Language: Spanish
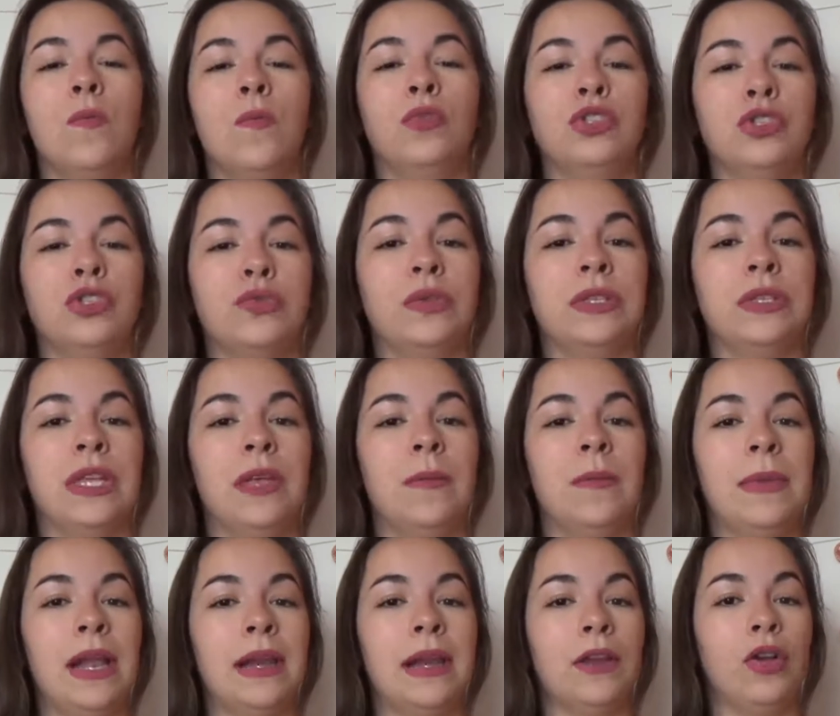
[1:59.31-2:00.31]
Muchos de ustedes
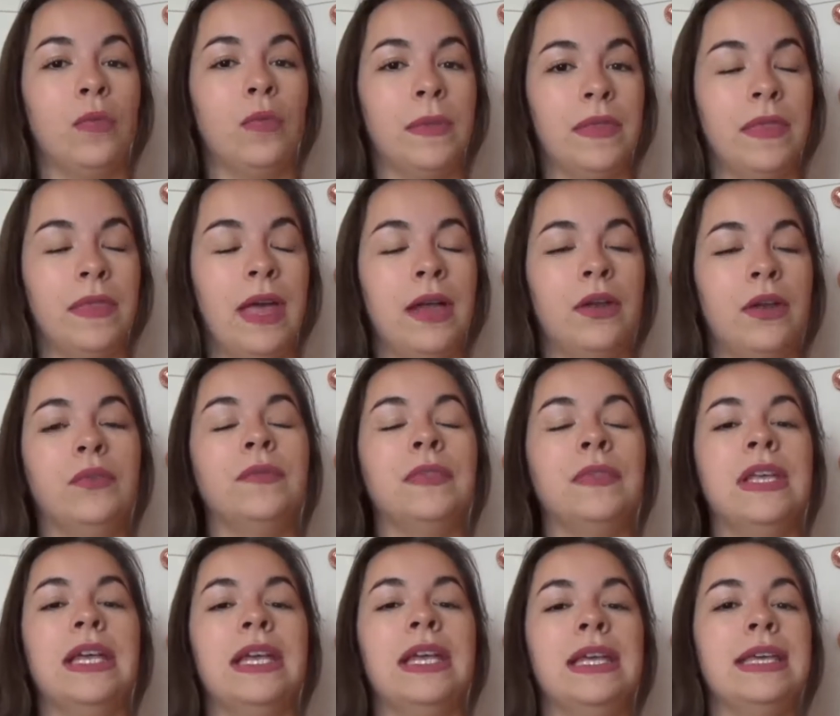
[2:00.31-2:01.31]
me la recomendaron
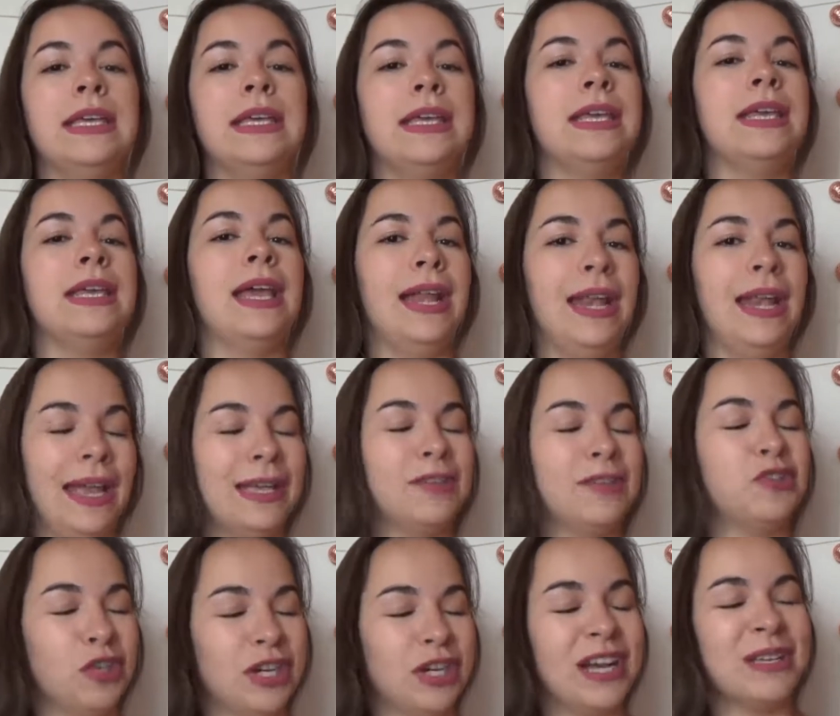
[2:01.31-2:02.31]
y les he
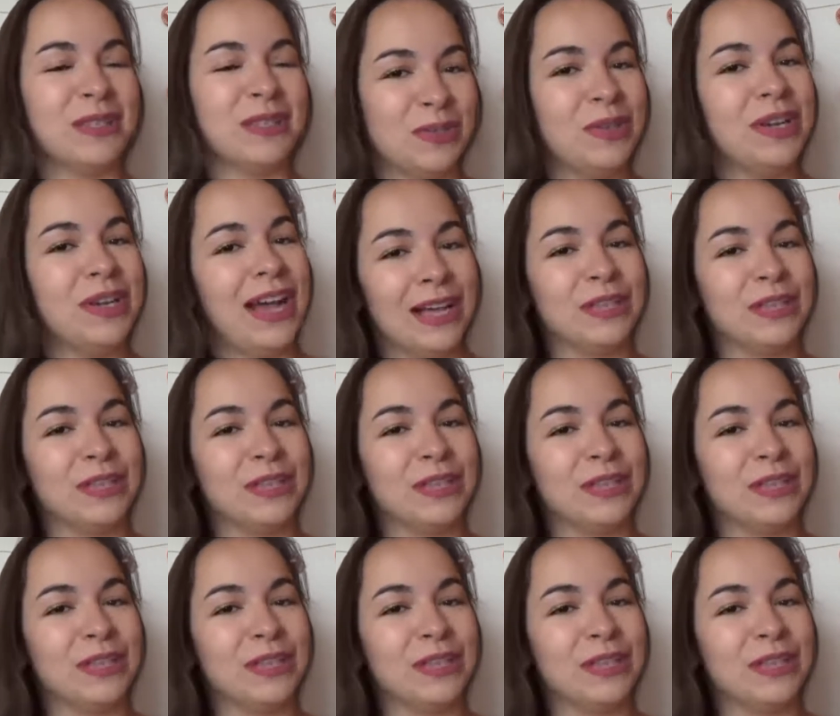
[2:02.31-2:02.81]
hecho caso a